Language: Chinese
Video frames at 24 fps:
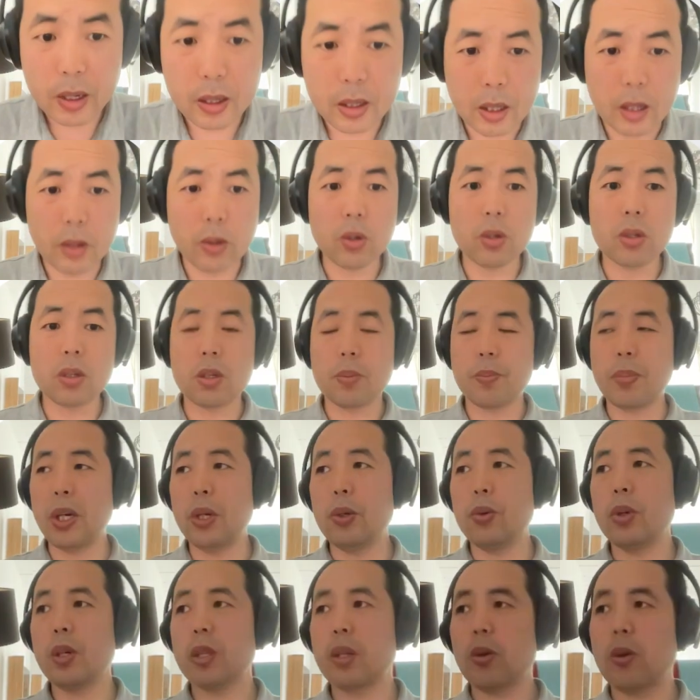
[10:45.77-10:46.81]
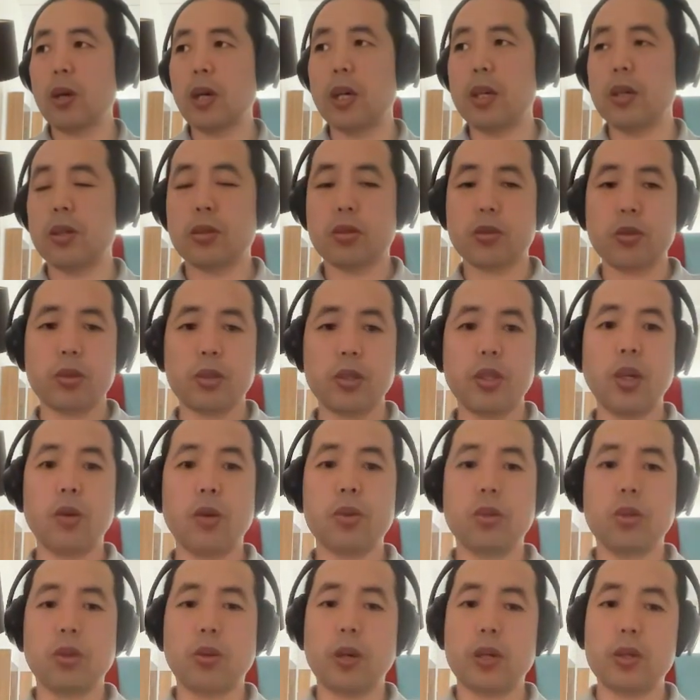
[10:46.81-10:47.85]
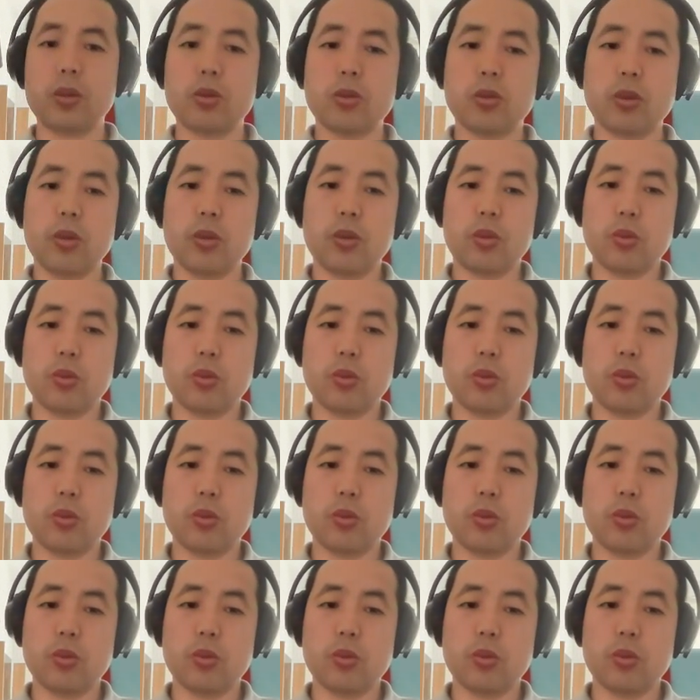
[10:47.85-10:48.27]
然后北约的话，就是要求的话，就是说，